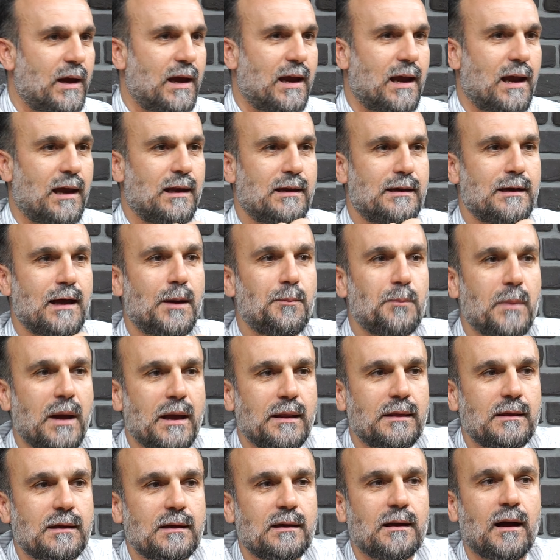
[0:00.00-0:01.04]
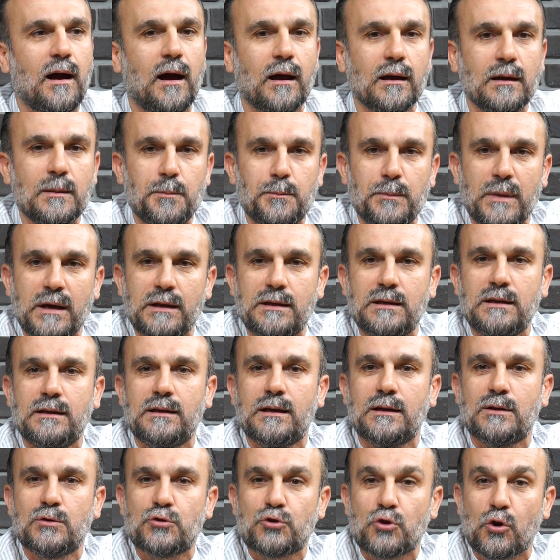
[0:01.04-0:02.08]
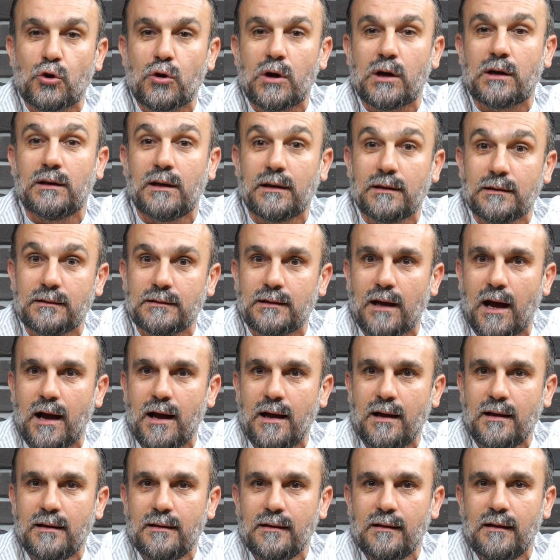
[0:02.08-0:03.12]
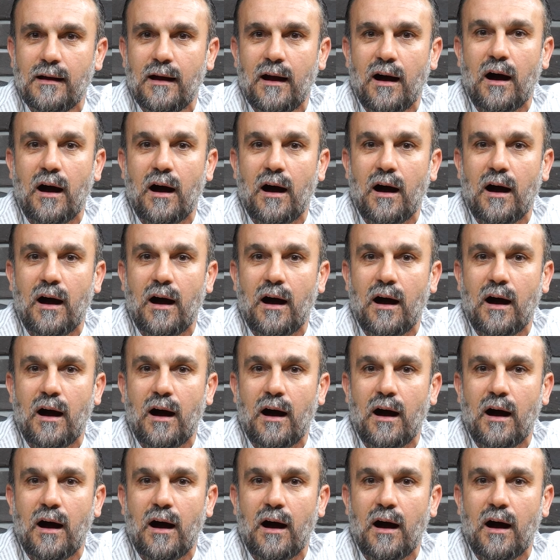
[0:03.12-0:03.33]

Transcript: ve eline mendili alıp Medine'nin sokaklarında